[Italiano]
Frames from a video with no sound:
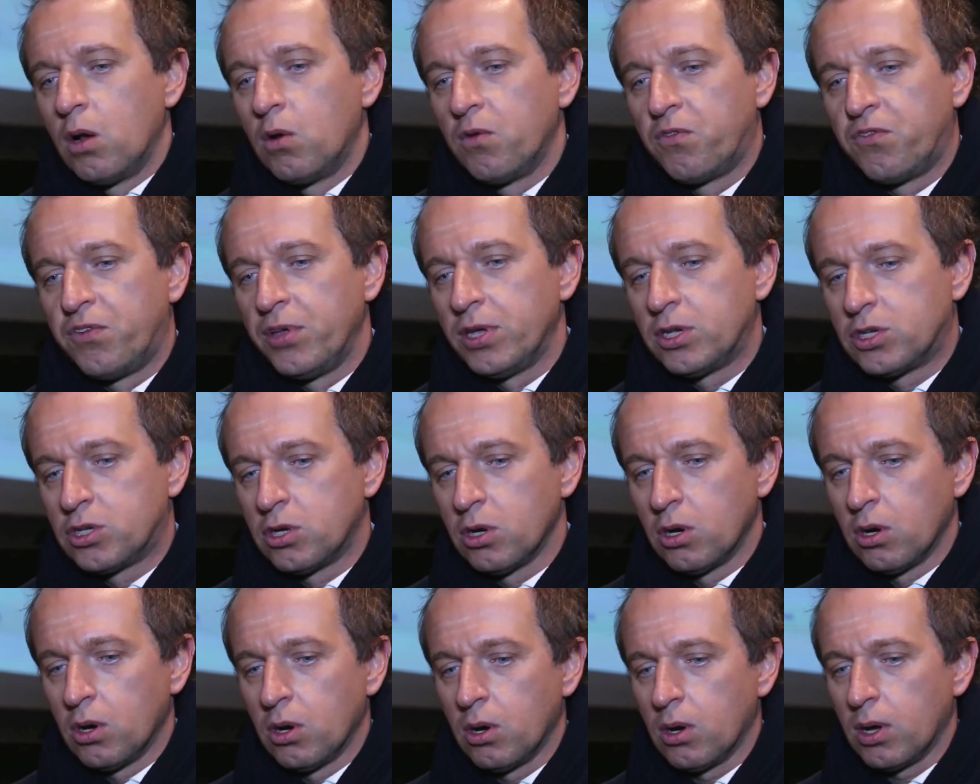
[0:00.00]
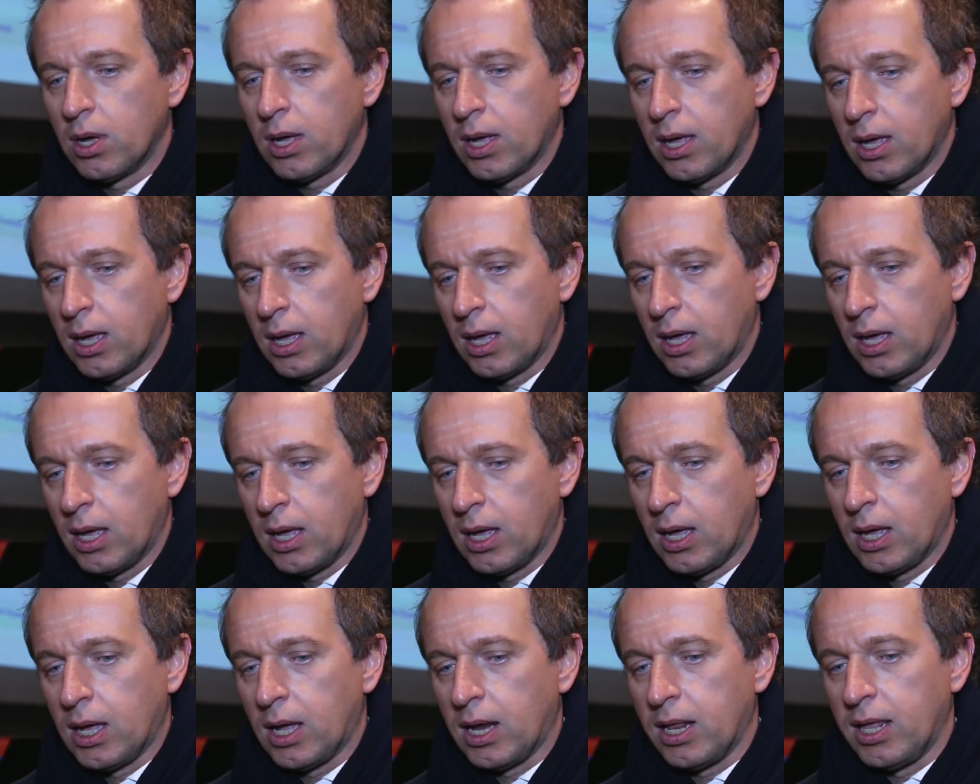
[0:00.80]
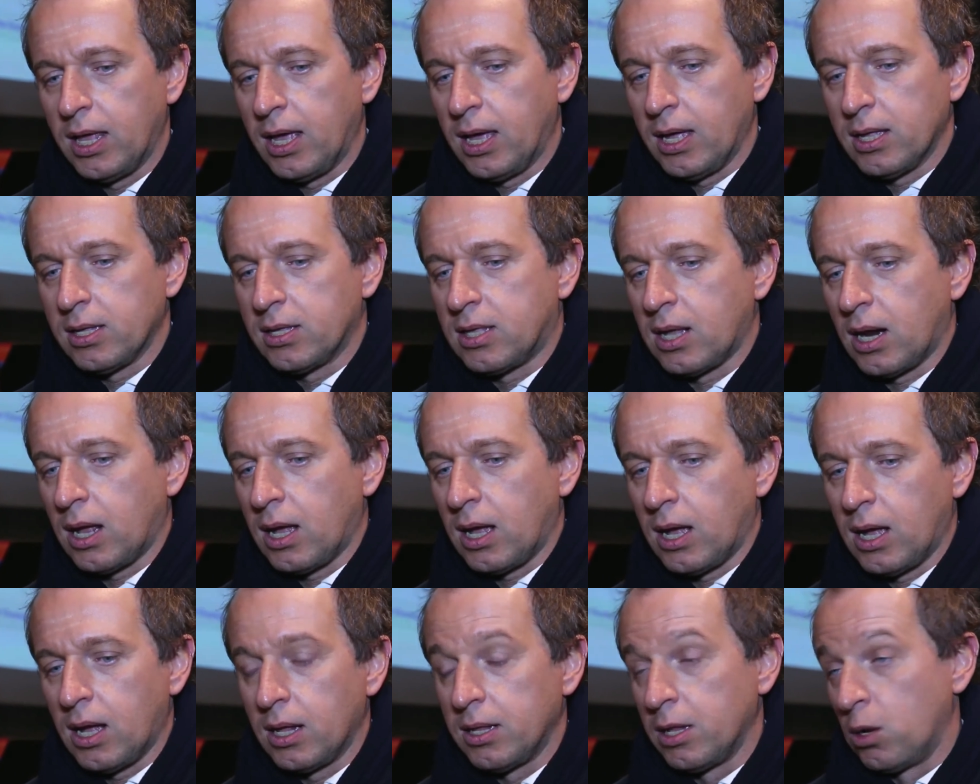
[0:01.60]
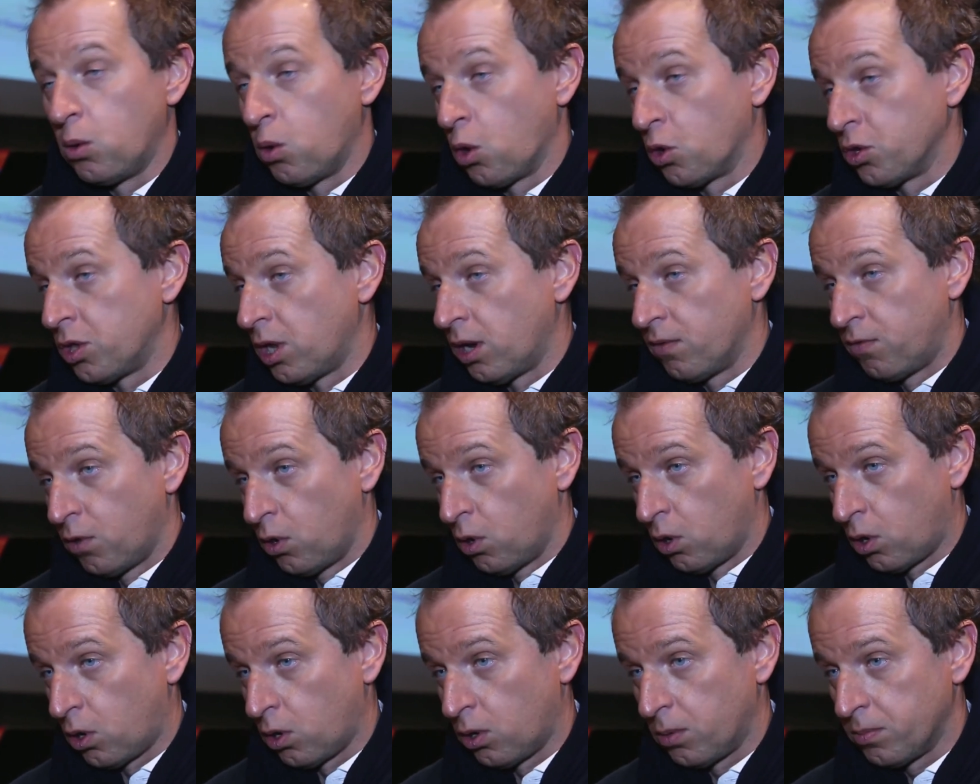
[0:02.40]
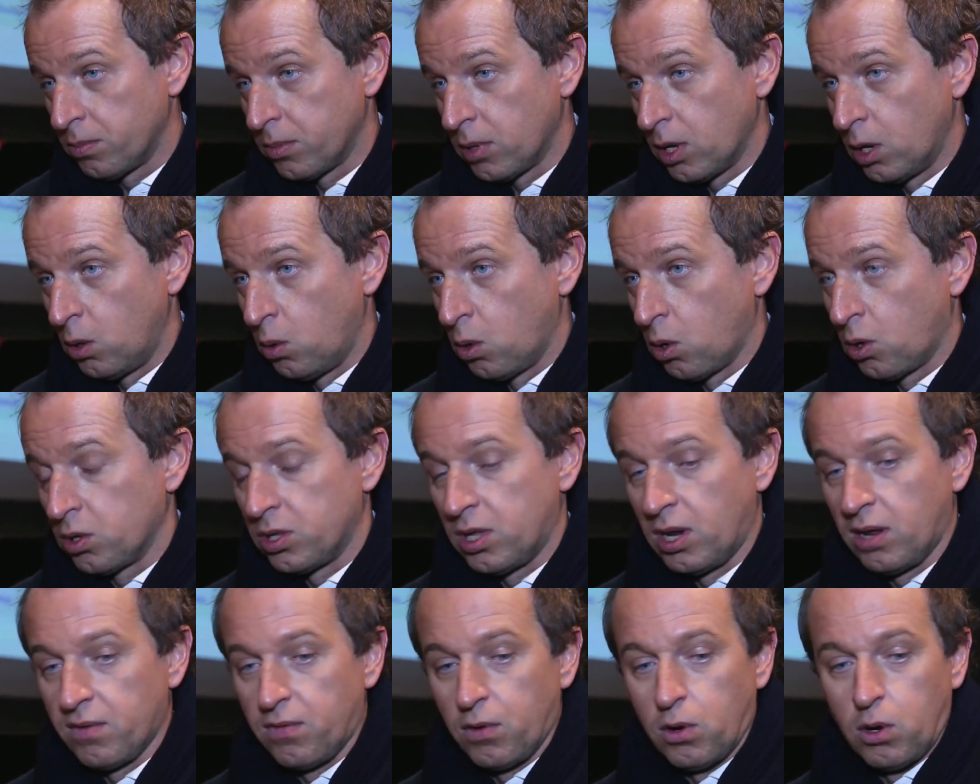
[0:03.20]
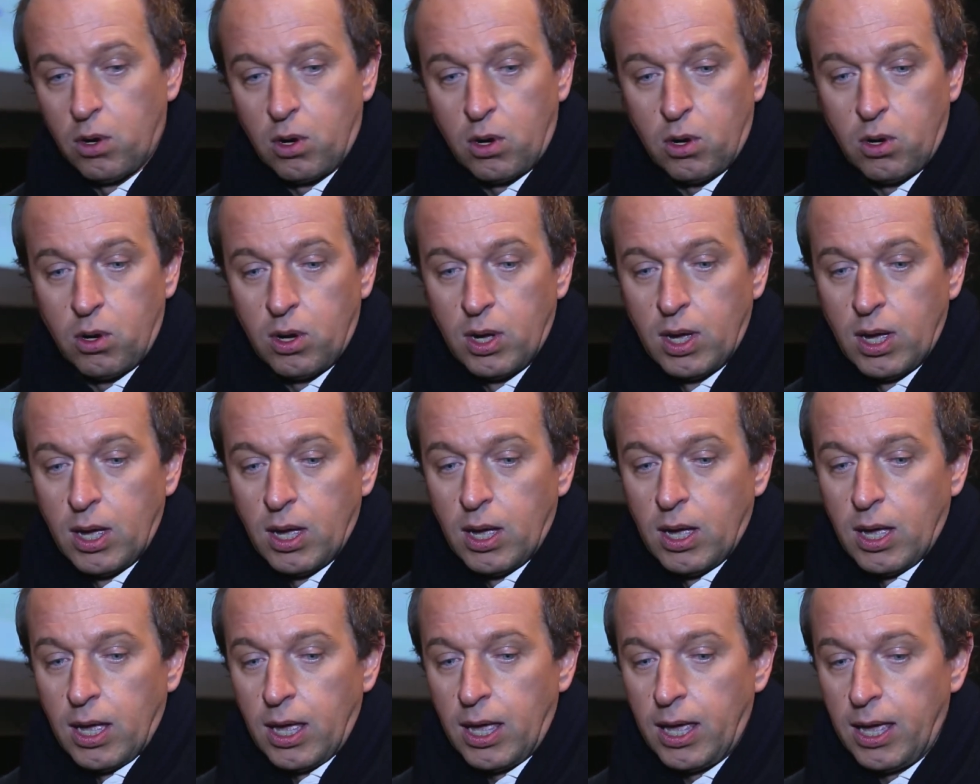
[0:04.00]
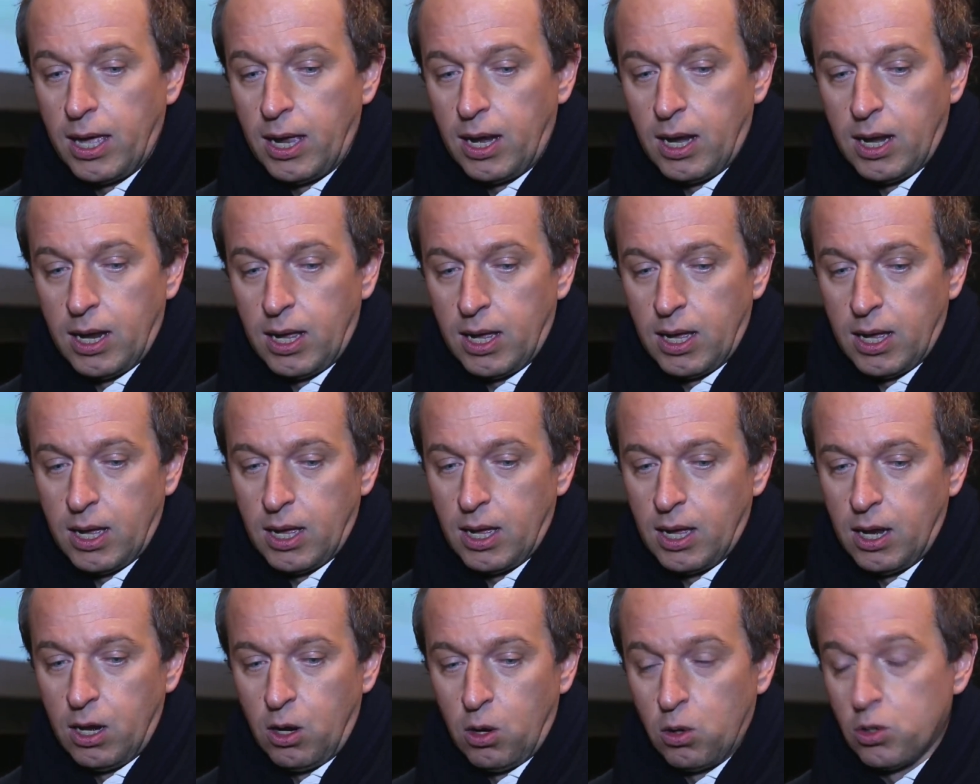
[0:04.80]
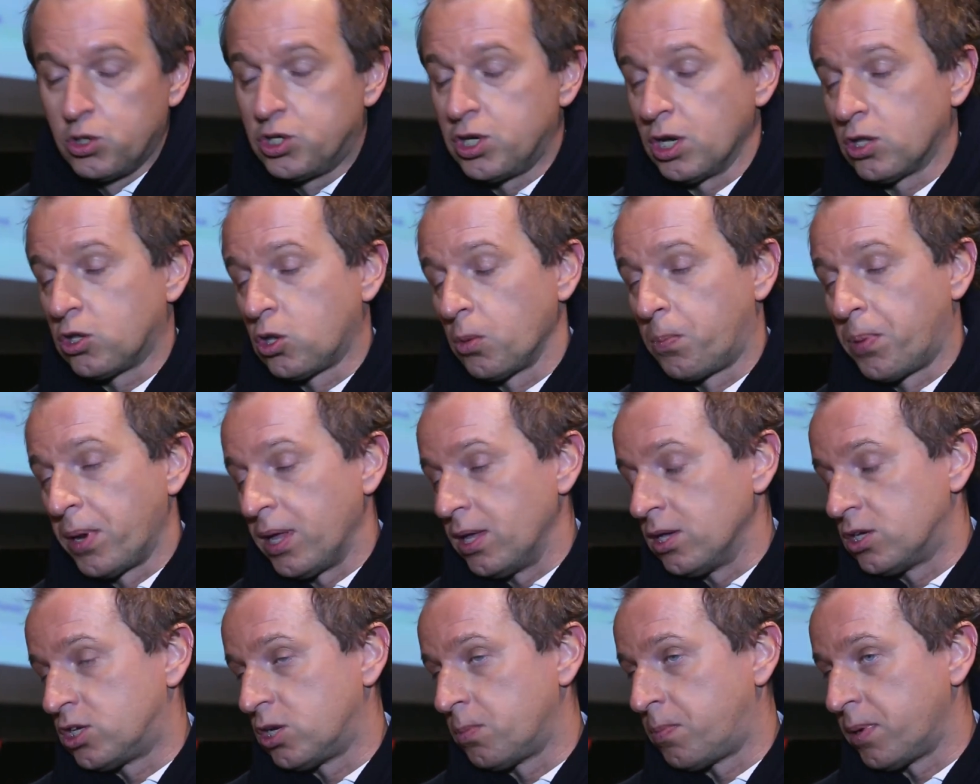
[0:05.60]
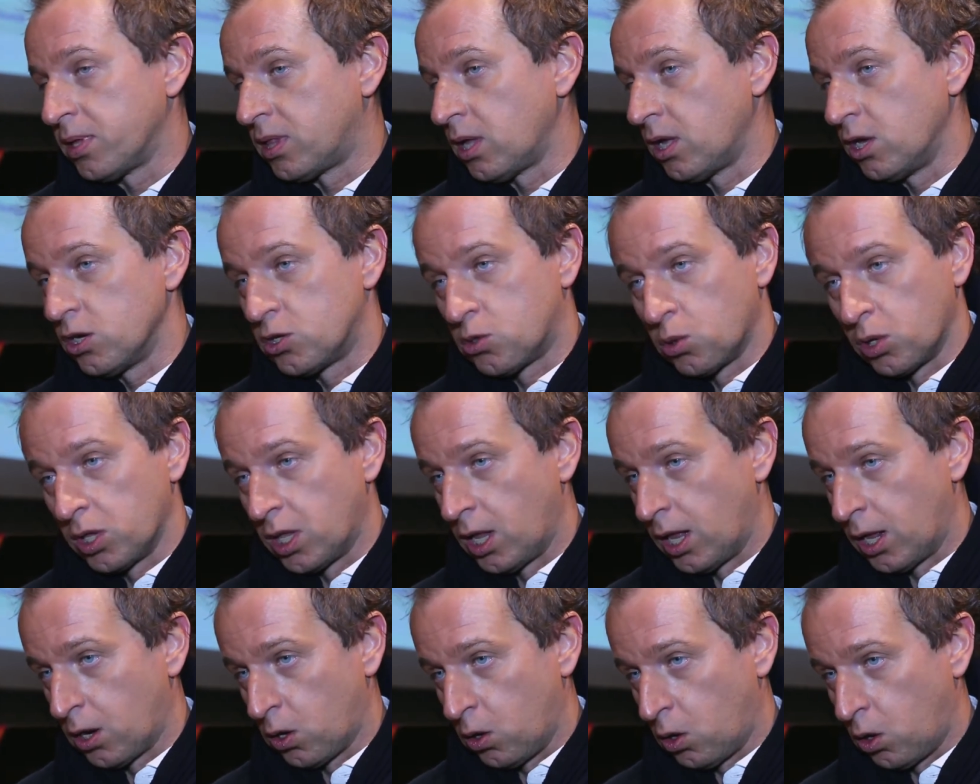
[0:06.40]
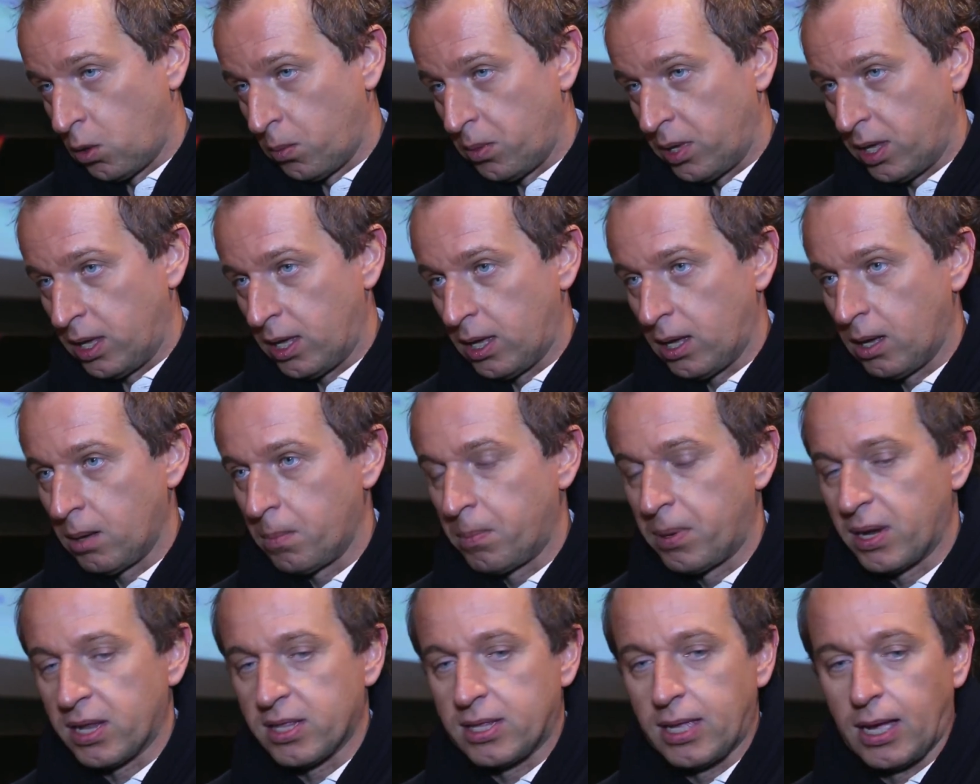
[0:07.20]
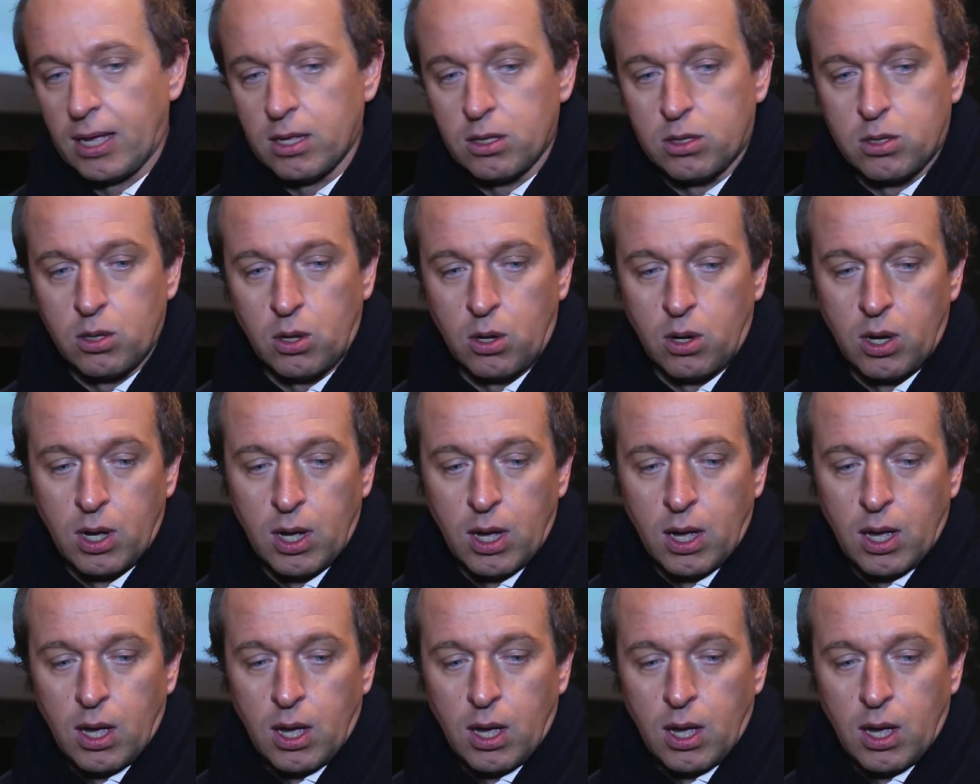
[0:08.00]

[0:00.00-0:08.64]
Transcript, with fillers: L'ufficio eh, rientra nel luogo di lavoro, il luogo di lavoro è eh, l'oggetto principe degli studi dell'ergonomia, pertanto